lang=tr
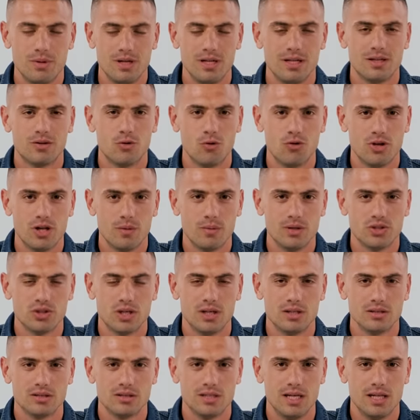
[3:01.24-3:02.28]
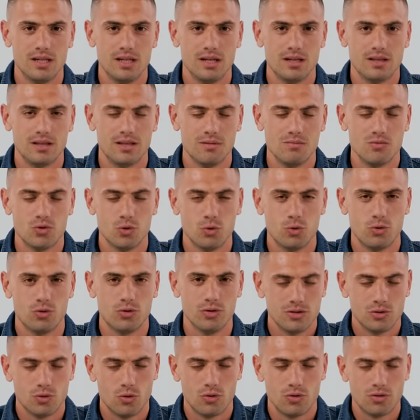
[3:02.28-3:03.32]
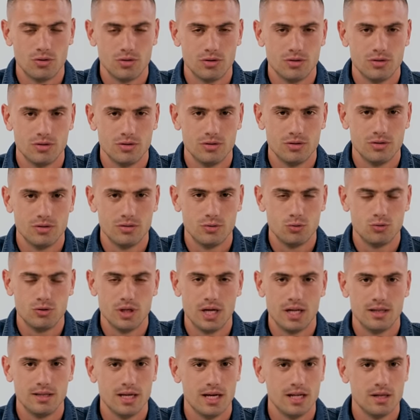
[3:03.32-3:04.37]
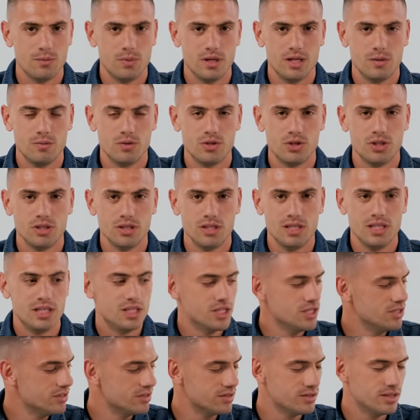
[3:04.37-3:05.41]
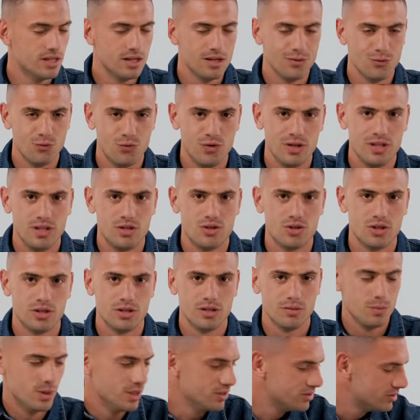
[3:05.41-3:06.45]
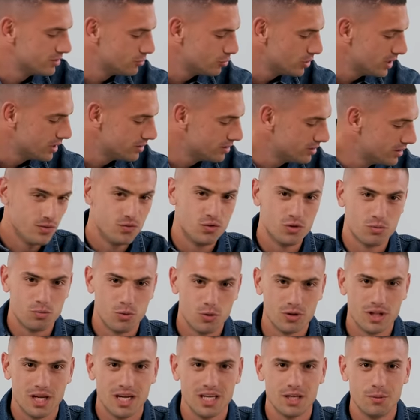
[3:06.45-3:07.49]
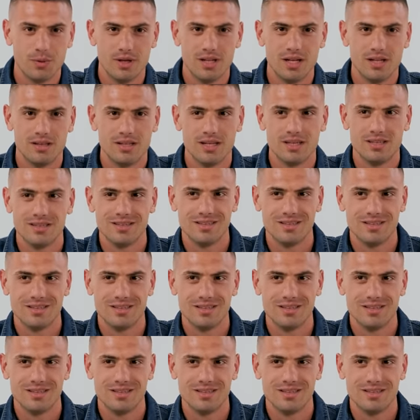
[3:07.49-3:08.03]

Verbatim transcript: birlikte oynama şansını elde ettim. Çok çok e, güzeldi yani benim için. İkincisi de Vidic. Manchester United futbolu takip edenler